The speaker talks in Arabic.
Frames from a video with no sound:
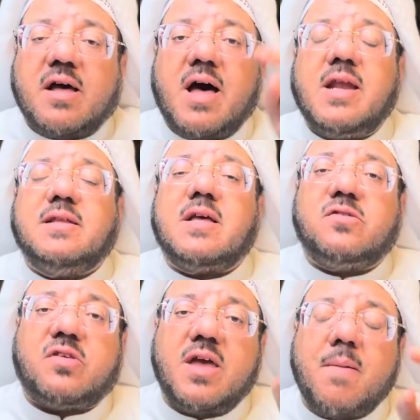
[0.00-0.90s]
خالدا
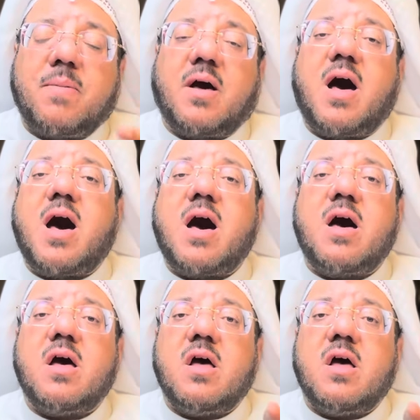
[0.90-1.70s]
سيبقى